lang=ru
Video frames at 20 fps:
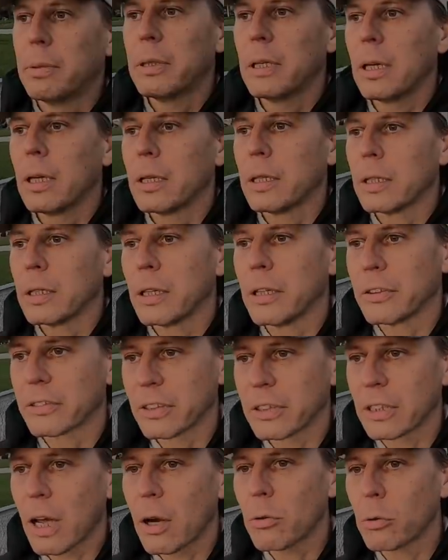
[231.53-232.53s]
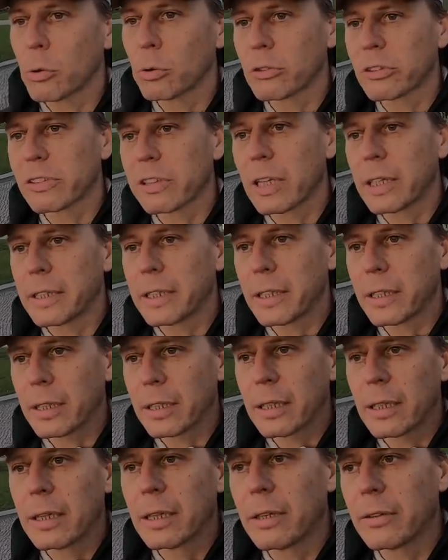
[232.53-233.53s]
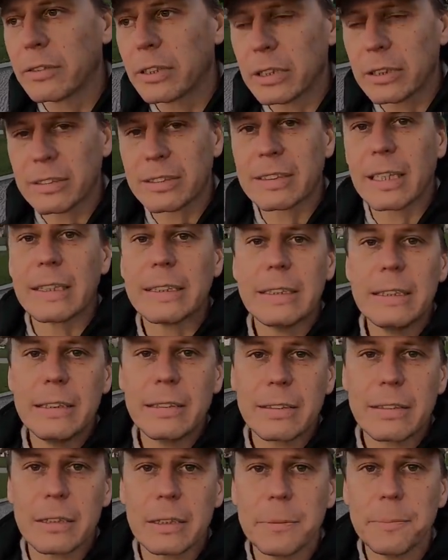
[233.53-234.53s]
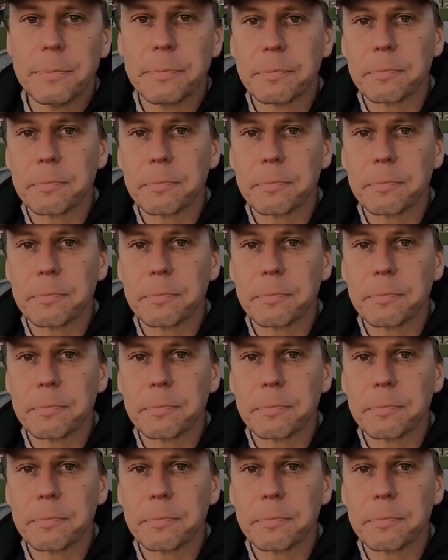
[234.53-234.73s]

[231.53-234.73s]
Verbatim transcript: Были из одного концлагеря взяты это статисты,